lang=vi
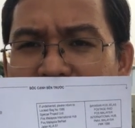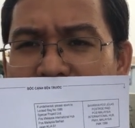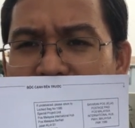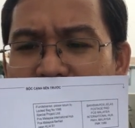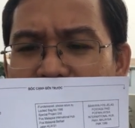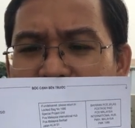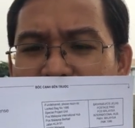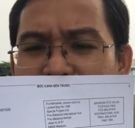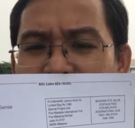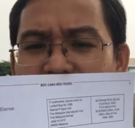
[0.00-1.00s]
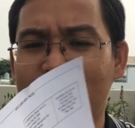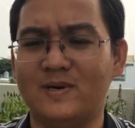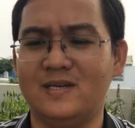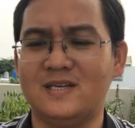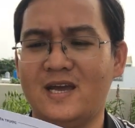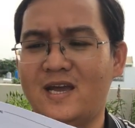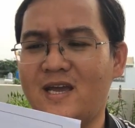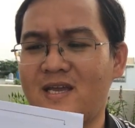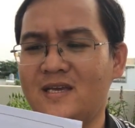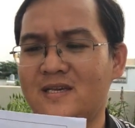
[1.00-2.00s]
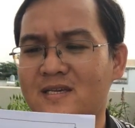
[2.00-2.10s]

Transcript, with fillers: nha các bạn đó mình sẽ